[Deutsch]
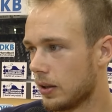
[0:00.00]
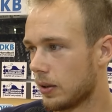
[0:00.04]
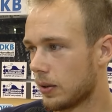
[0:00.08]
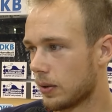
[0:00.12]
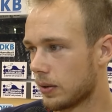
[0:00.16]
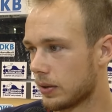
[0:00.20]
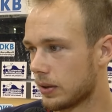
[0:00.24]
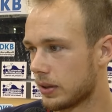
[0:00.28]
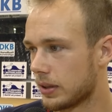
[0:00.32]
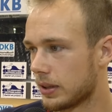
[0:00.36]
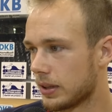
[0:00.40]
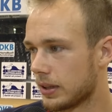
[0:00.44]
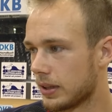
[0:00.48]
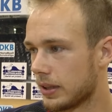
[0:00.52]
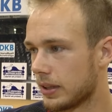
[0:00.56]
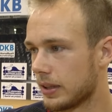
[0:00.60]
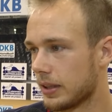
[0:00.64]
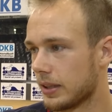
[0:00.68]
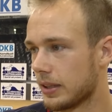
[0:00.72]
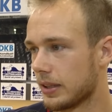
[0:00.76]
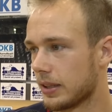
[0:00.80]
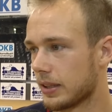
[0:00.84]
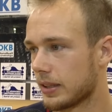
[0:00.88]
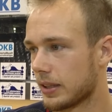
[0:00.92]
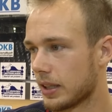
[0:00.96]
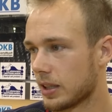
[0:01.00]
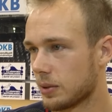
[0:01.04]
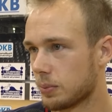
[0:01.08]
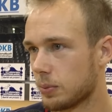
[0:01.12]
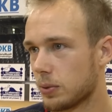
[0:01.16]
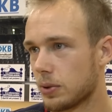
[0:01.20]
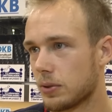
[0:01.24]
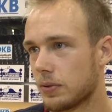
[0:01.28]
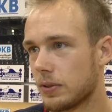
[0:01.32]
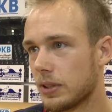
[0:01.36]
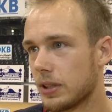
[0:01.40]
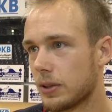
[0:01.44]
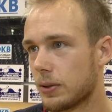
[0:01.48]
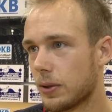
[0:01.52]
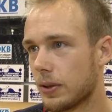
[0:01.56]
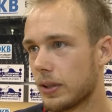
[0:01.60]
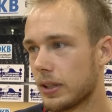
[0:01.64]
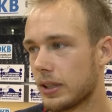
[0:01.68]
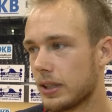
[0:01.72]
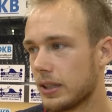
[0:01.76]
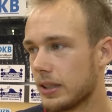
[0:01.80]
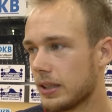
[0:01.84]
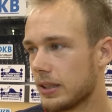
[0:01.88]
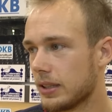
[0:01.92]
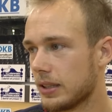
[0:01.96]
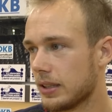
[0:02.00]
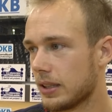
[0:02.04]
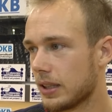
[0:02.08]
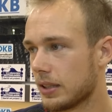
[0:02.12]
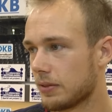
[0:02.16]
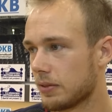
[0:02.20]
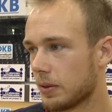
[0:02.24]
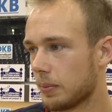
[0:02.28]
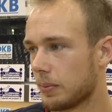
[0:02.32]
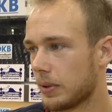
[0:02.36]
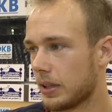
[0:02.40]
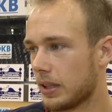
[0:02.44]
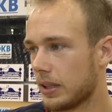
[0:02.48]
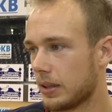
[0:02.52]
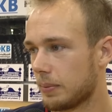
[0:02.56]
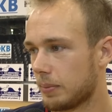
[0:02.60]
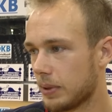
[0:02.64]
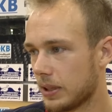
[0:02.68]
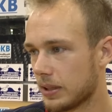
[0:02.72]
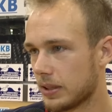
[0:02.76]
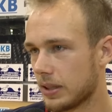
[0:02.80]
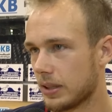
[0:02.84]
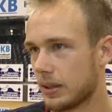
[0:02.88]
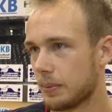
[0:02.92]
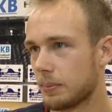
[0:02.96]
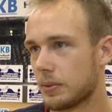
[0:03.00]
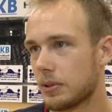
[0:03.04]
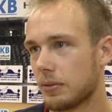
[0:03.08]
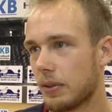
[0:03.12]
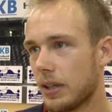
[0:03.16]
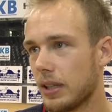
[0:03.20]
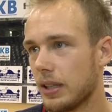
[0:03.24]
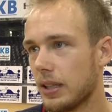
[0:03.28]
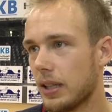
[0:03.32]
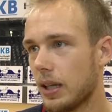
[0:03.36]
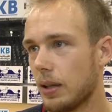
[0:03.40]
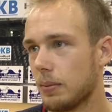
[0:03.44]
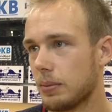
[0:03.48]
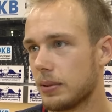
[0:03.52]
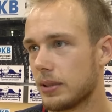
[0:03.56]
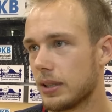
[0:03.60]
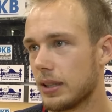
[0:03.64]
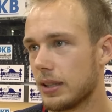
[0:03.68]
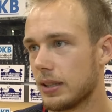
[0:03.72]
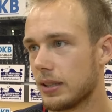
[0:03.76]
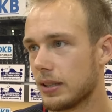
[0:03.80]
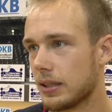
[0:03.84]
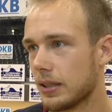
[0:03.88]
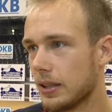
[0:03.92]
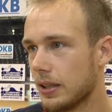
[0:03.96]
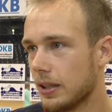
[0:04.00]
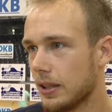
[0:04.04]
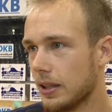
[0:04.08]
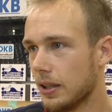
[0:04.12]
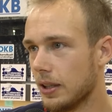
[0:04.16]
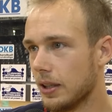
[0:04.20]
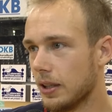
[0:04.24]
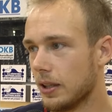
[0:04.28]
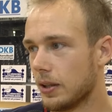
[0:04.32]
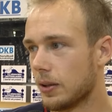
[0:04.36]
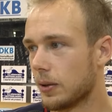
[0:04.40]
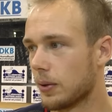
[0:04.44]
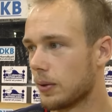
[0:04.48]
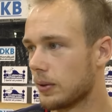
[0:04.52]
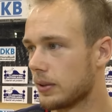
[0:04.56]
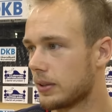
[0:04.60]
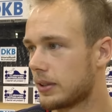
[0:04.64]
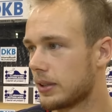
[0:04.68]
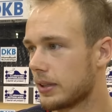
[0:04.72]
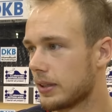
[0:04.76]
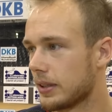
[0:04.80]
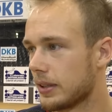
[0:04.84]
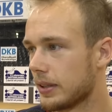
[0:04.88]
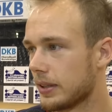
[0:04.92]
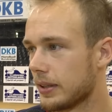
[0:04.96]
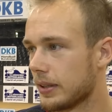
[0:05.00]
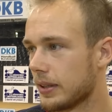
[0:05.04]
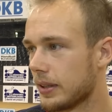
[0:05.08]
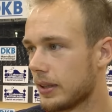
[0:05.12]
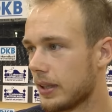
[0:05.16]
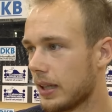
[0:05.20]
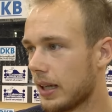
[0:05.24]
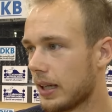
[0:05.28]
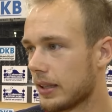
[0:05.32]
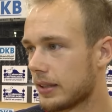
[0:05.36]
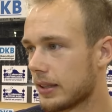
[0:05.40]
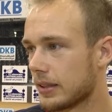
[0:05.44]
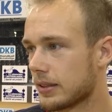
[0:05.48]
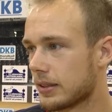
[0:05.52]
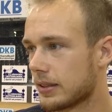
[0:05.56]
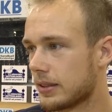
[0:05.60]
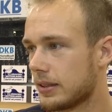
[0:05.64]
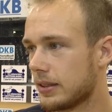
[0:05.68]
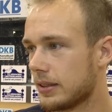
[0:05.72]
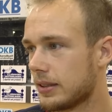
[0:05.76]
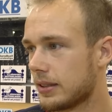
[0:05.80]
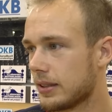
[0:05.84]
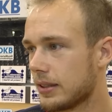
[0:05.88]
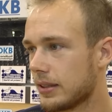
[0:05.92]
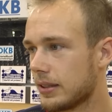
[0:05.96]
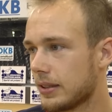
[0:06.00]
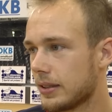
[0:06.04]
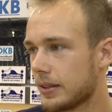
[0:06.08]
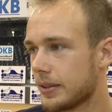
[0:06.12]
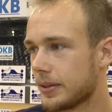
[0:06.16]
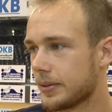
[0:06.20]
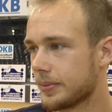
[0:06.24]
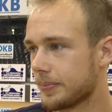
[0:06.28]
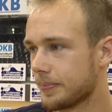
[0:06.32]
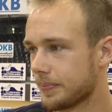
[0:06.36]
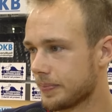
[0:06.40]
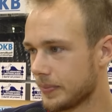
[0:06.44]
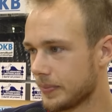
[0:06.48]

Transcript: Und äh, das muss wir korrigieren. Das war be besser im zweiten Halbzeit. Und äh, ja, das ist diese,